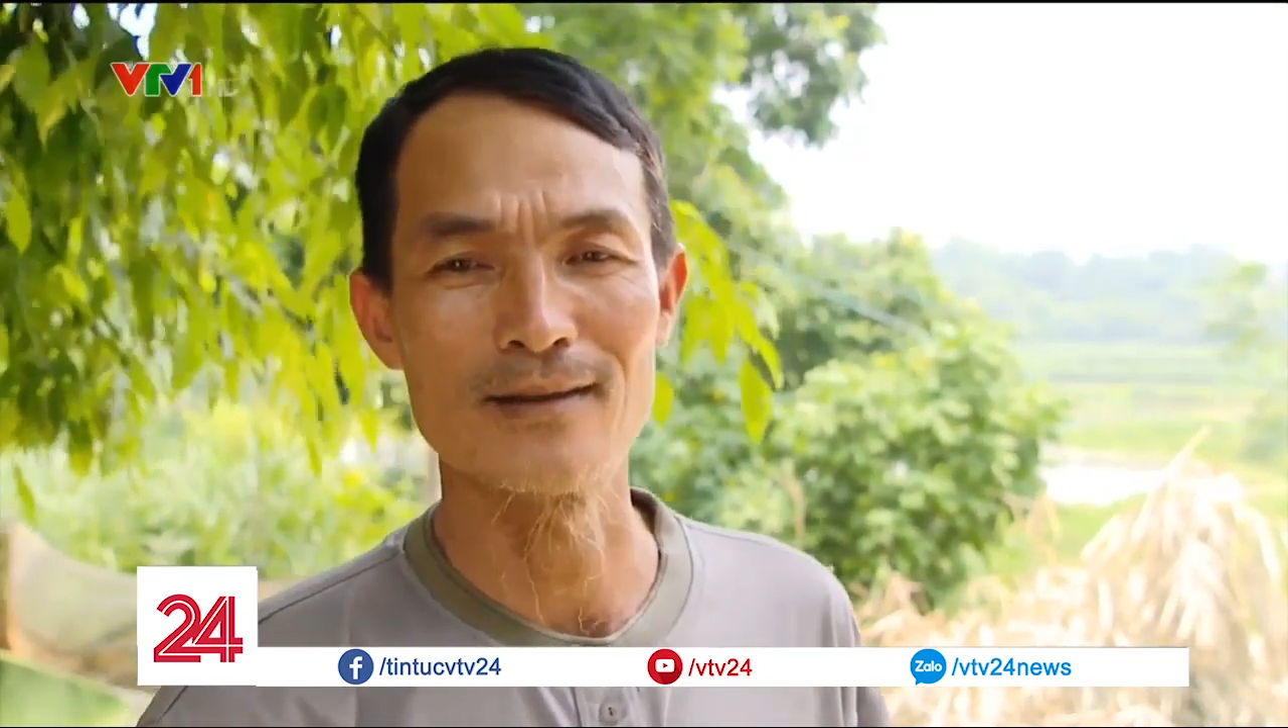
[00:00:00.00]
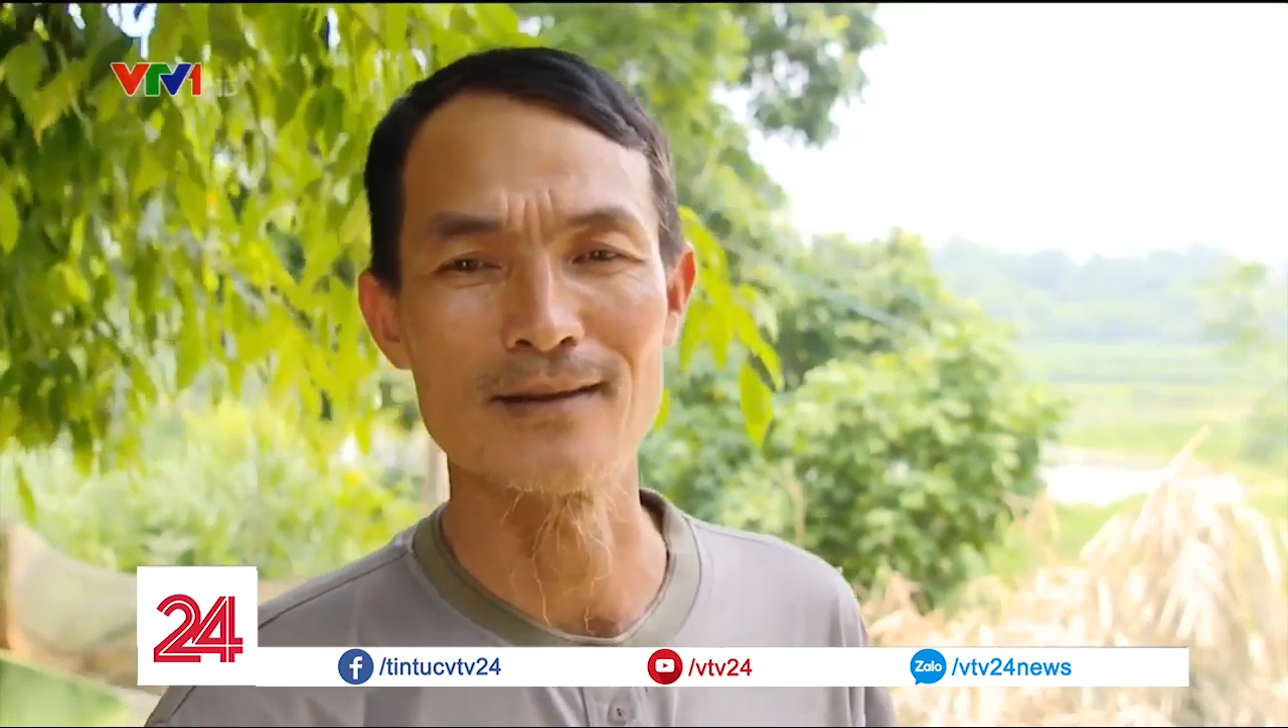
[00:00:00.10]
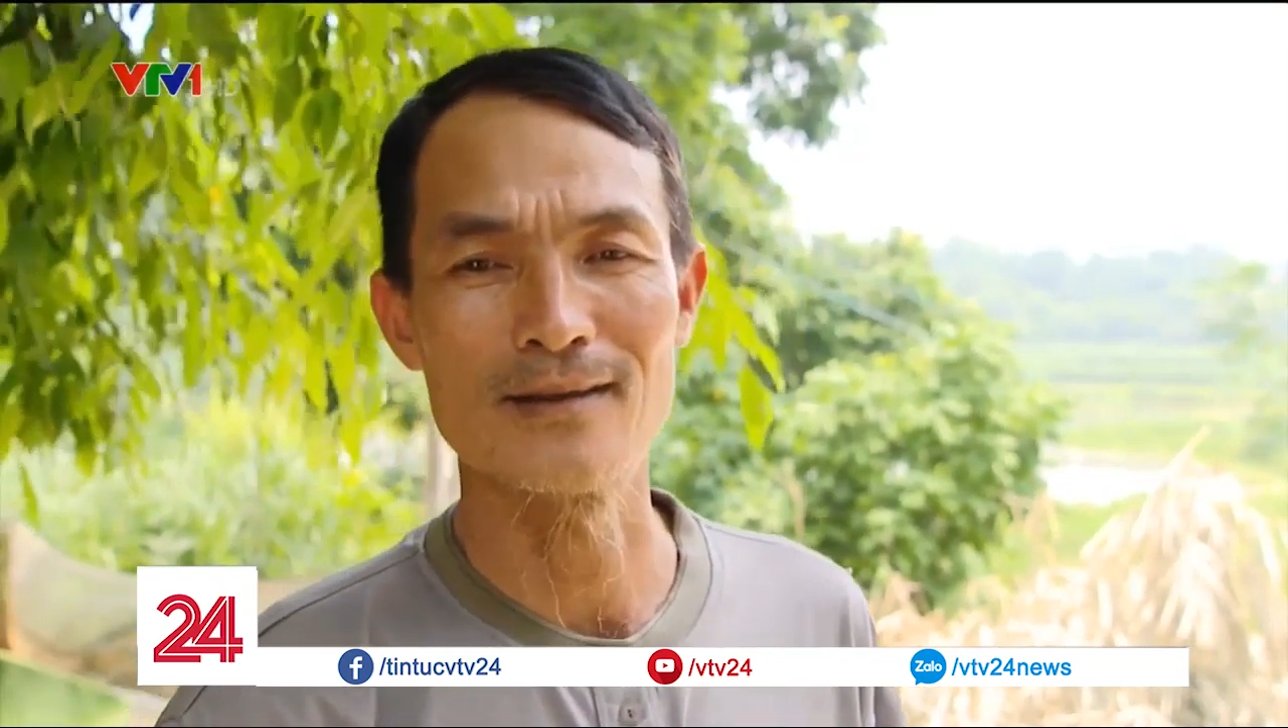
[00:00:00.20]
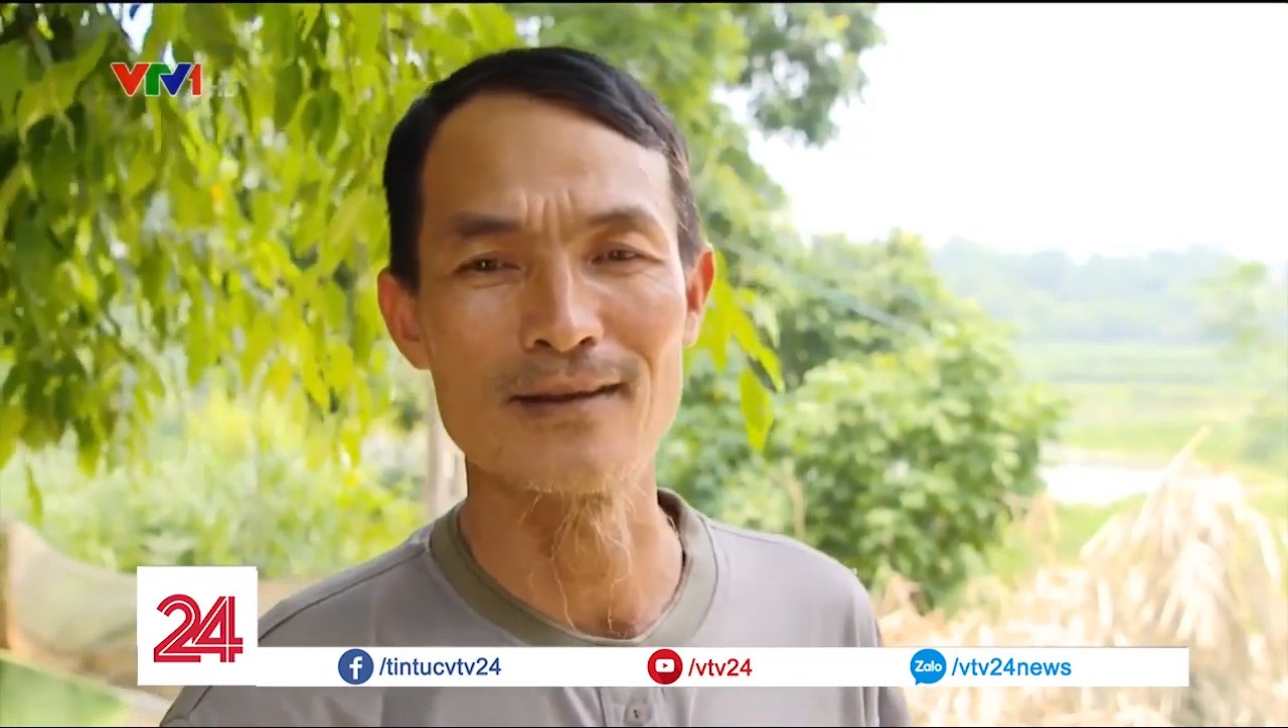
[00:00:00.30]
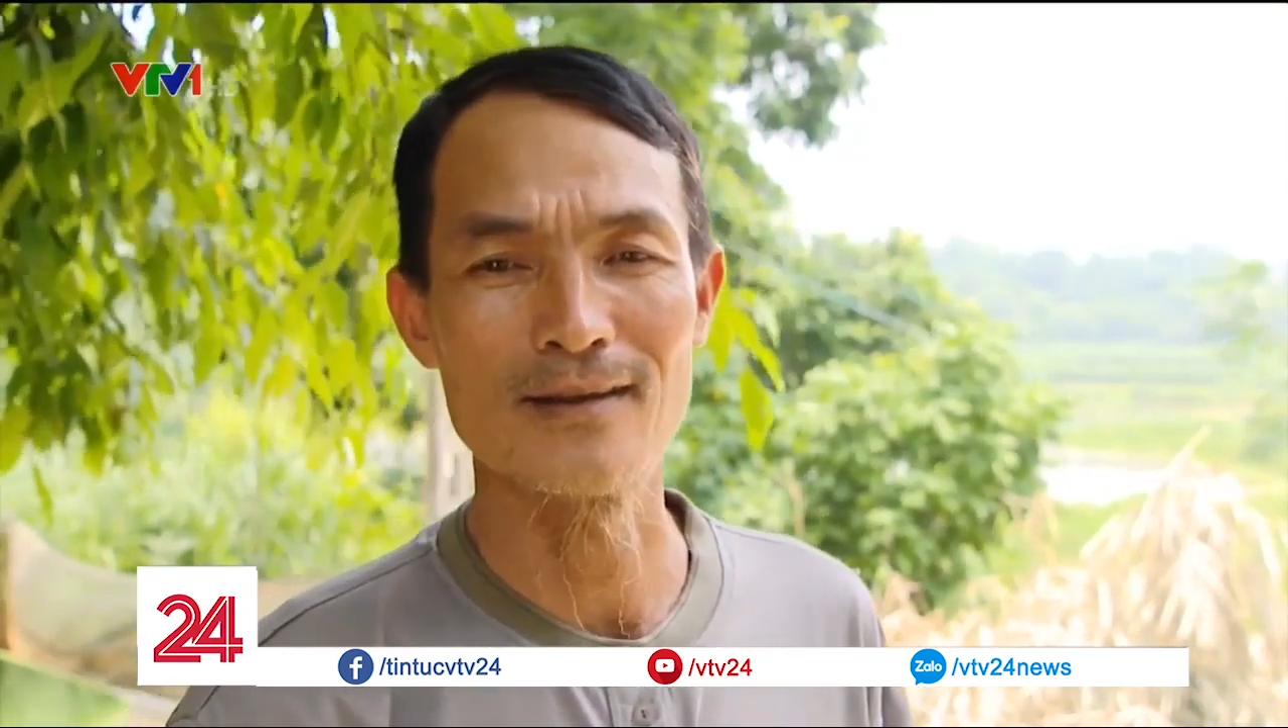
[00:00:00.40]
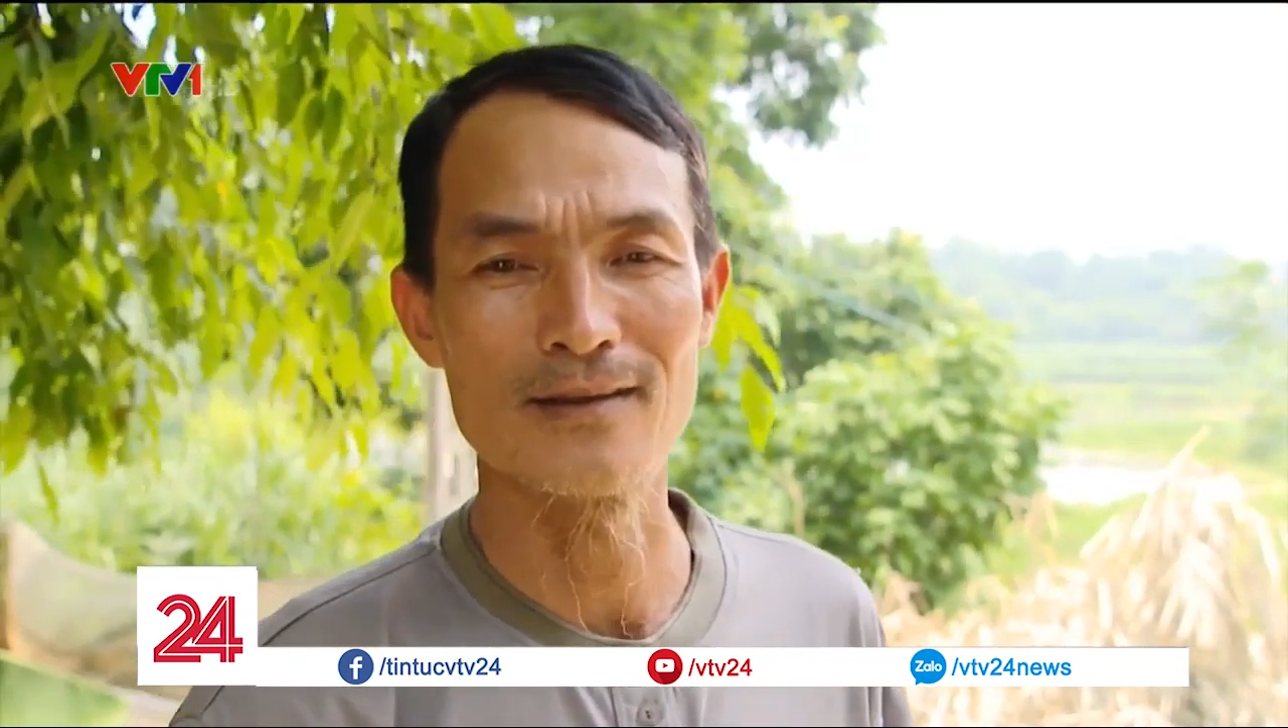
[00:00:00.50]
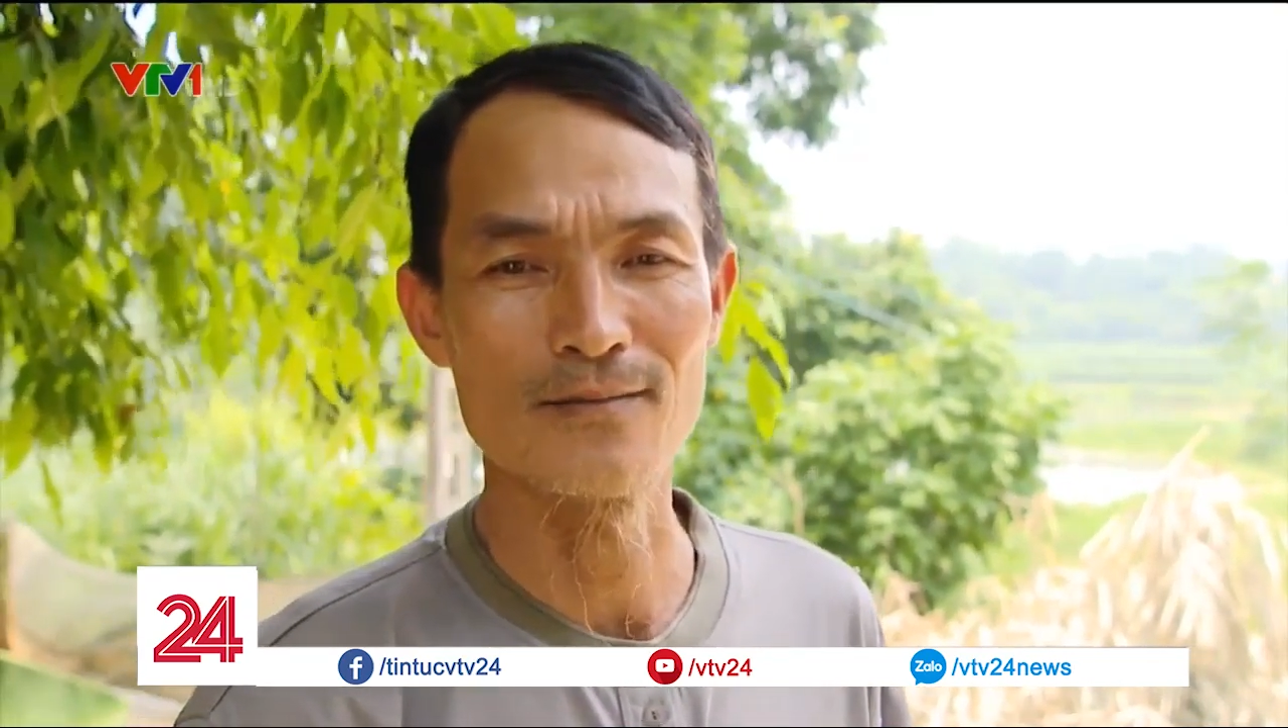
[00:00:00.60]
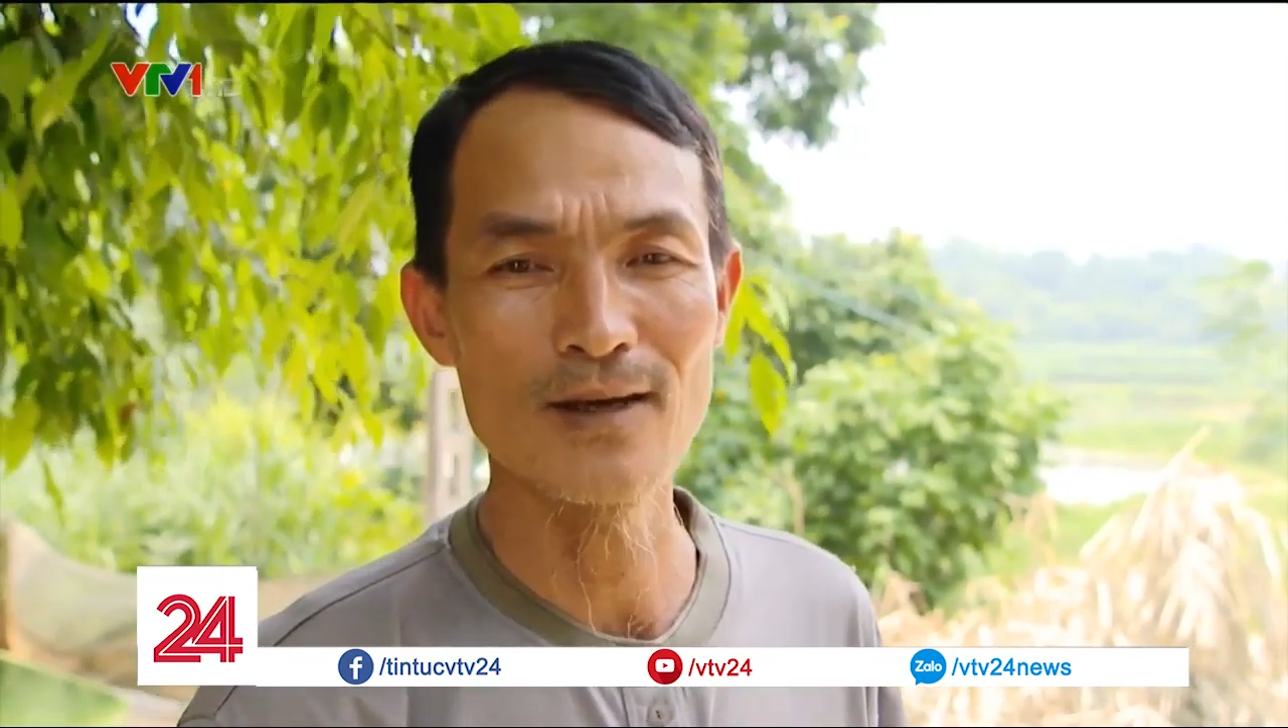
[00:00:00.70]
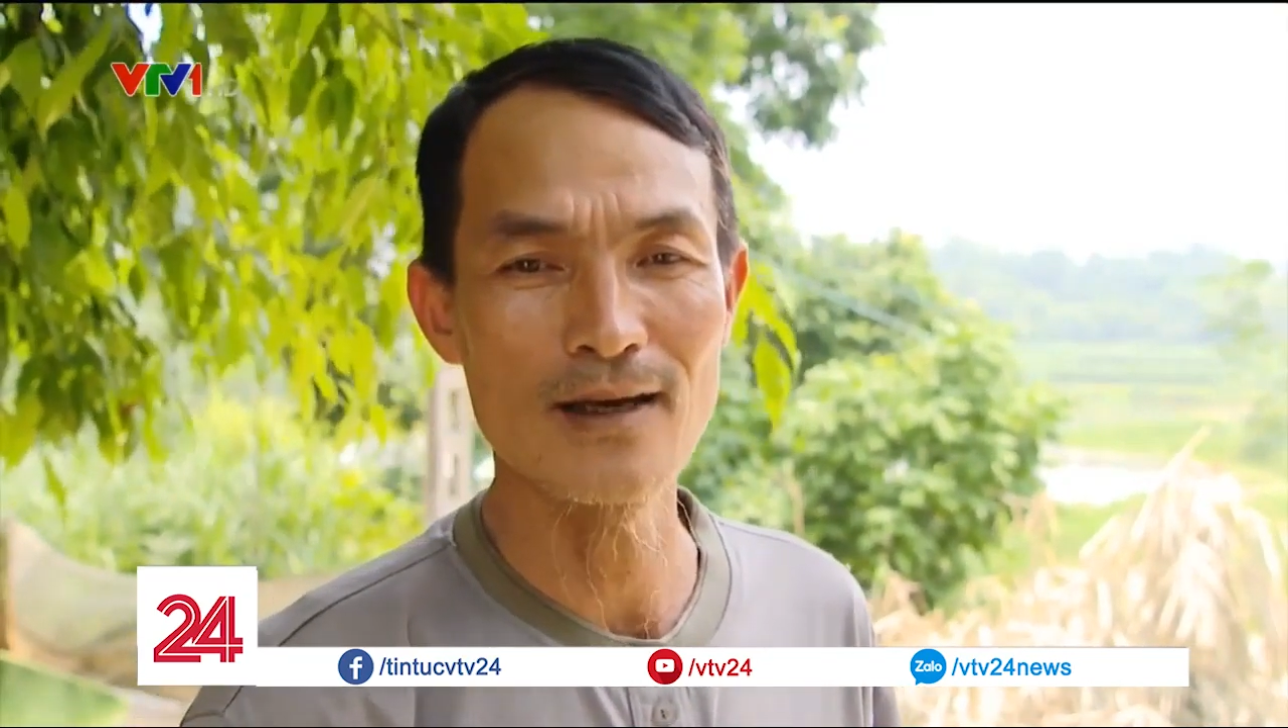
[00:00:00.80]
phải là